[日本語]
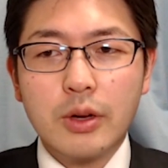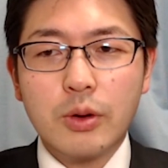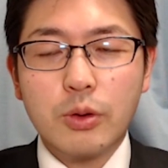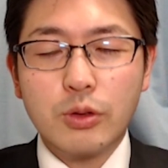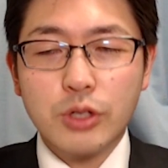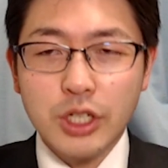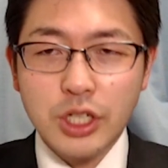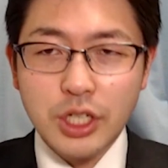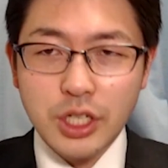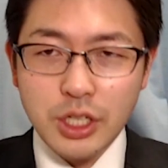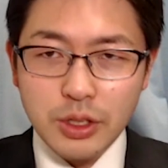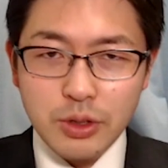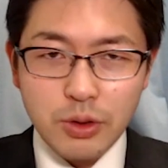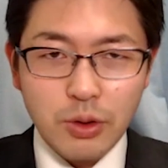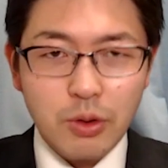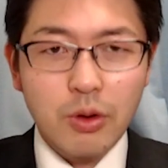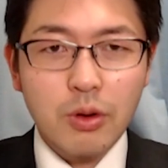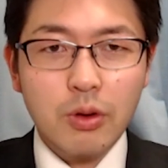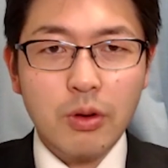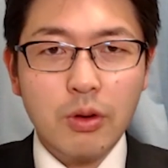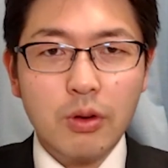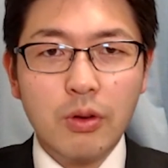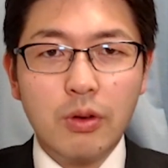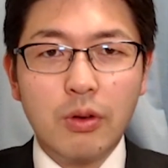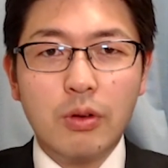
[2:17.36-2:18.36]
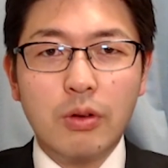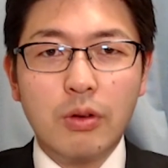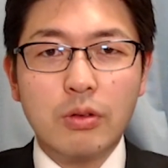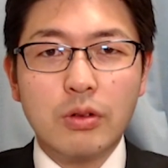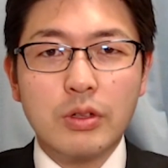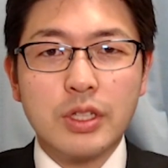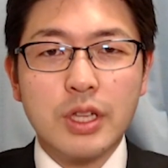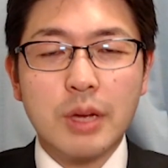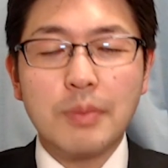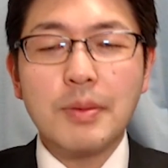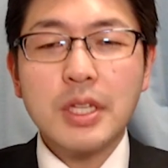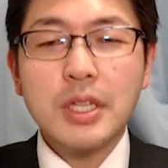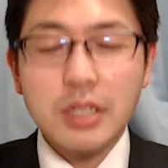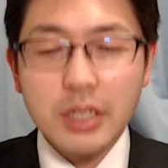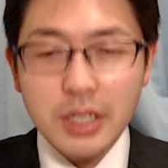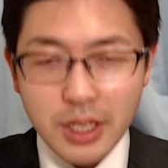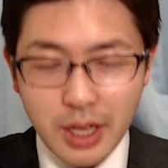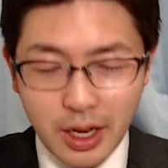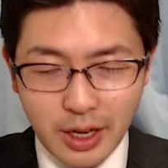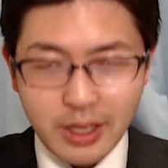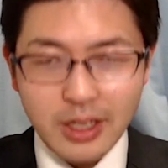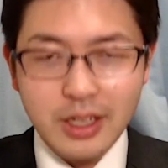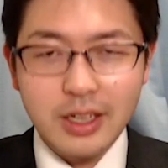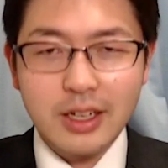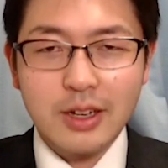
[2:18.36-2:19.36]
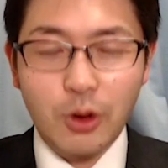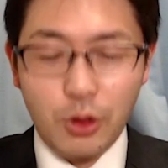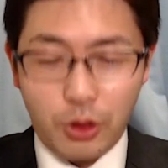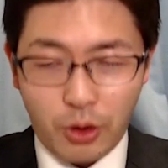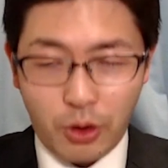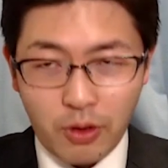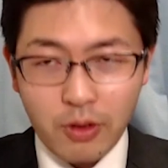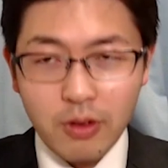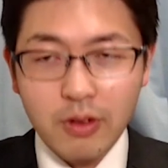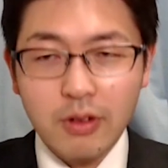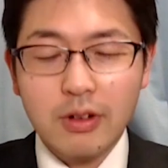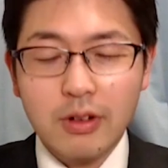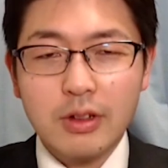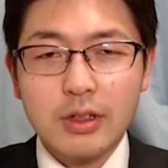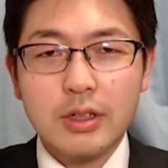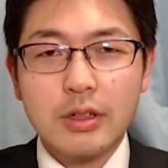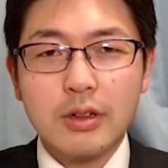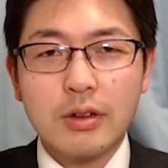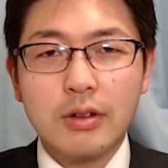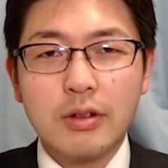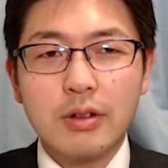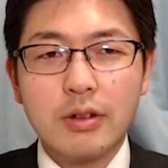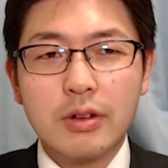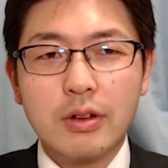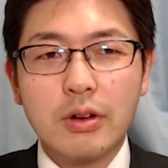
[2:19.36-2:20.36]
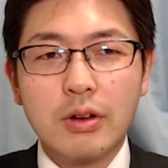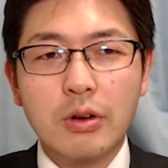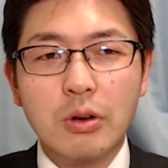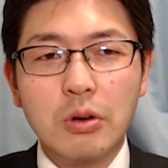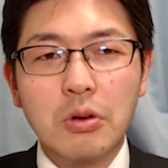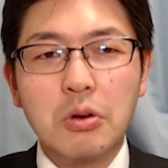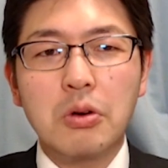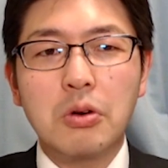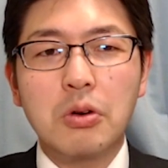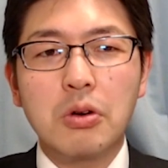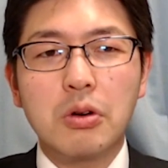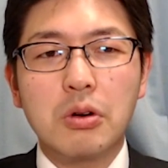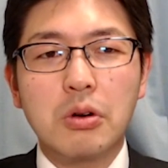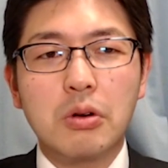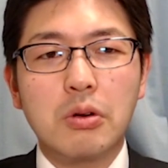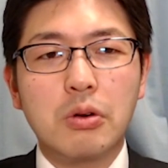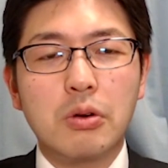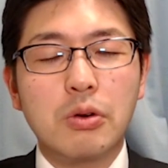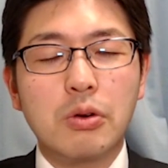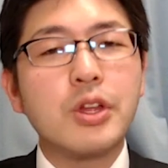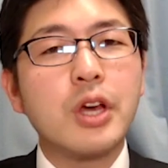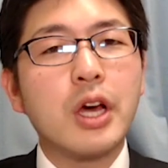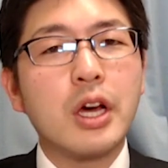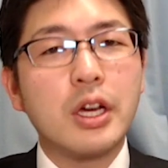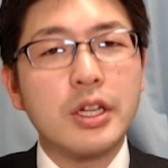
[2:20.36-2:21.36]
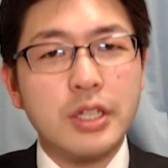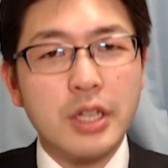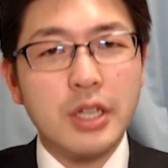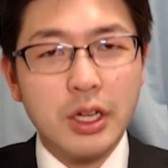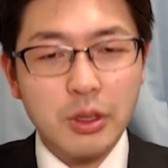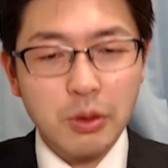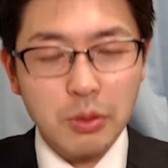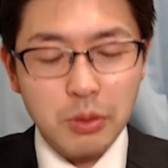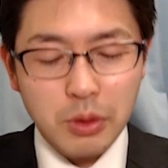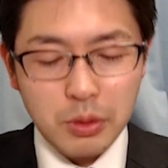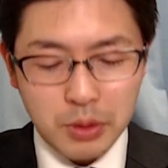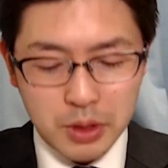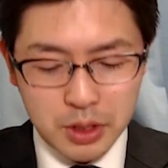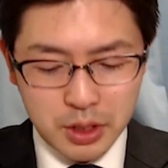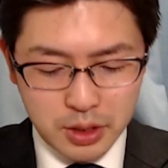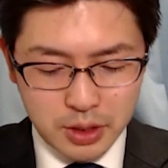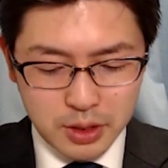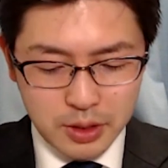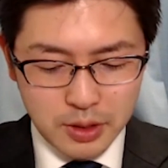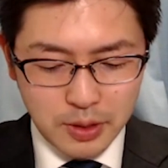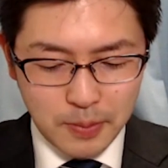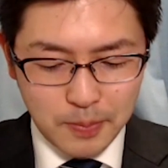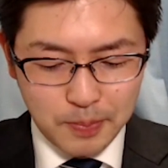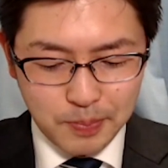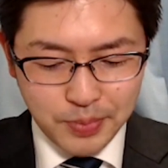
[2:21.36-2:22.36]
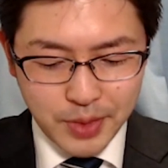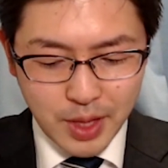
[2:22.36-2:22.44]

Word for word: ご自身を責めすぎないことをお願いしたいと思います。